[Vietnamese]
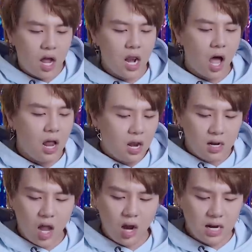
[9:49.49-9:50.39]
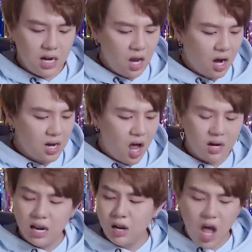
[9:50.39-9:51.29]
à, lonely lonely
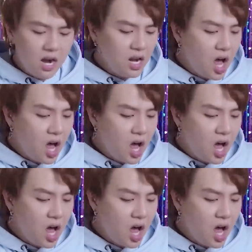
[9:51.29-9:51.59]
lonely lonely